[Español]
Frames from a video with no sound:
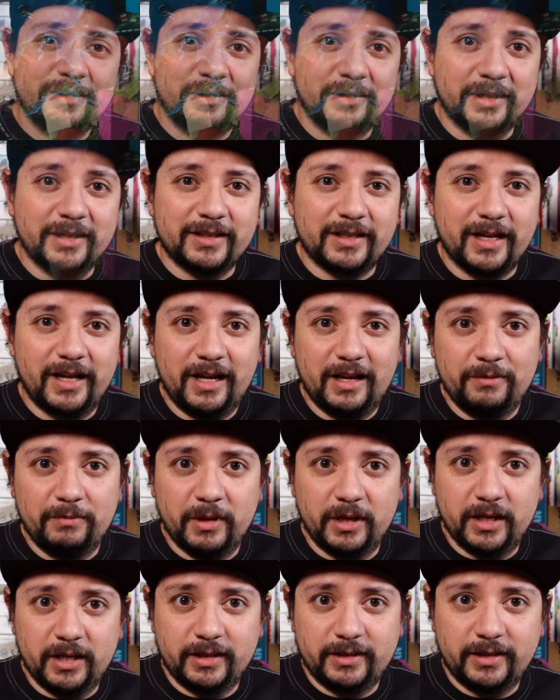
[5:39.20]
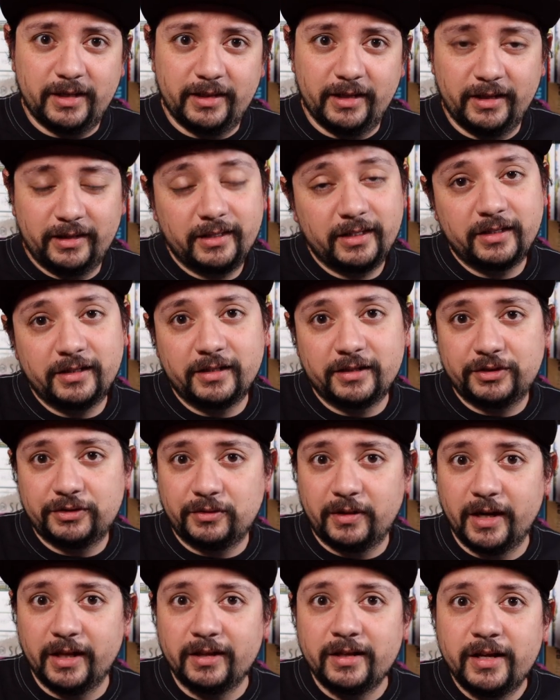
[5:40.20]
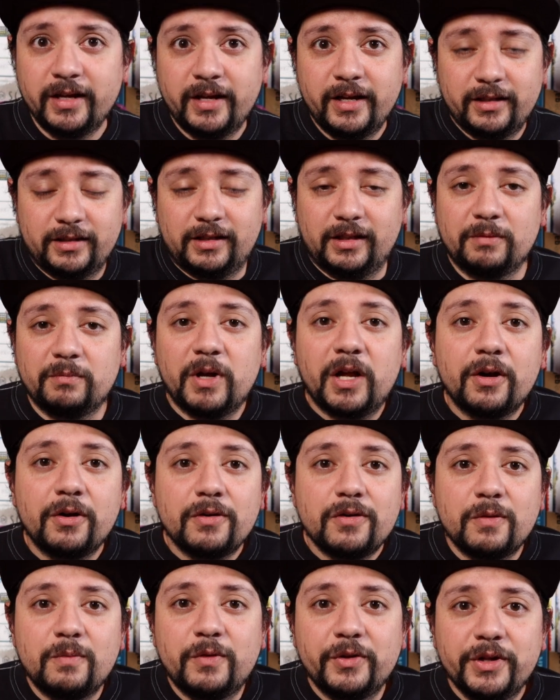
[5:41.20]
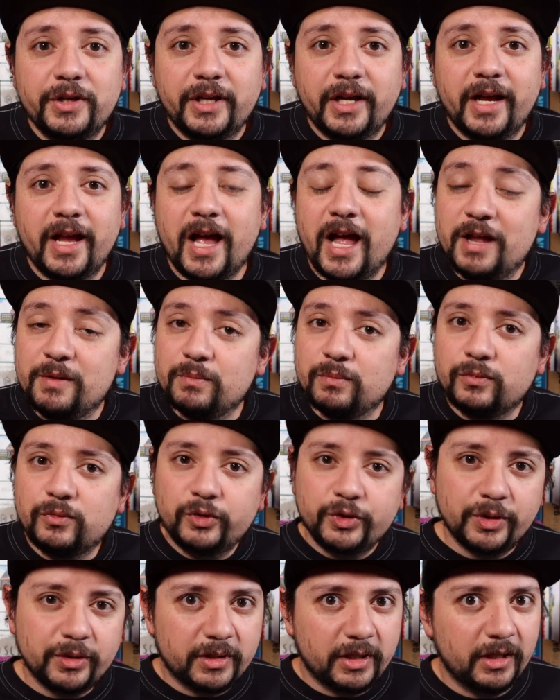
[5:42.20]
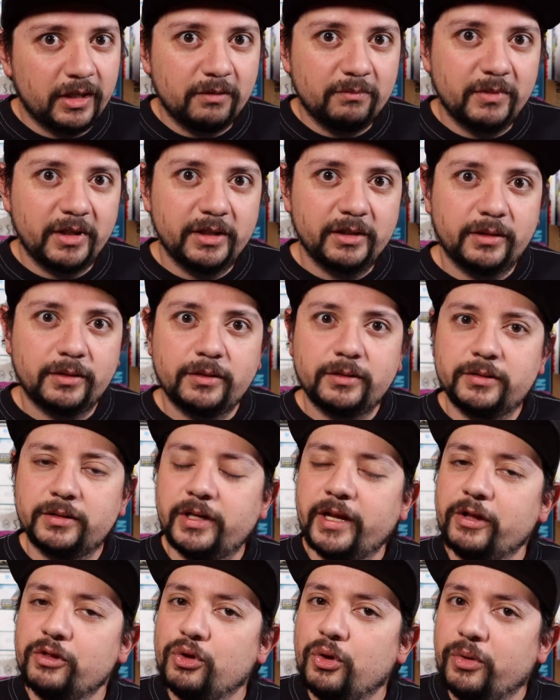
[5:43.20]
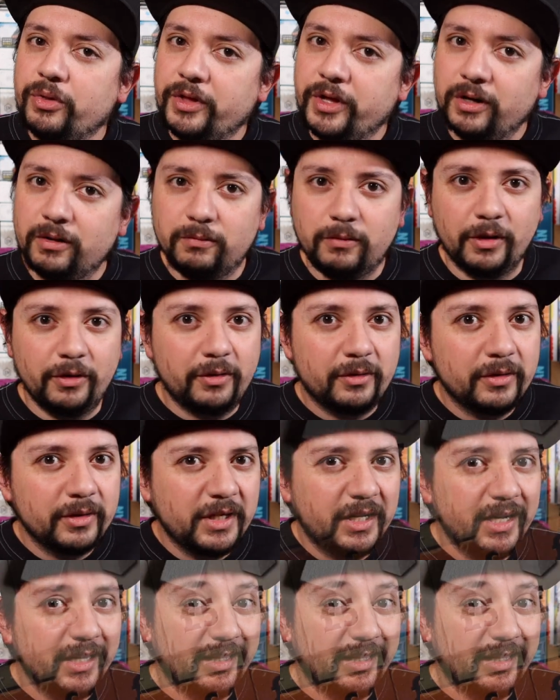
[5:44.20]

es donde está la belleza de Tinder's Trail. Sin embargo, como dije, hay muchos elementos donde el jugador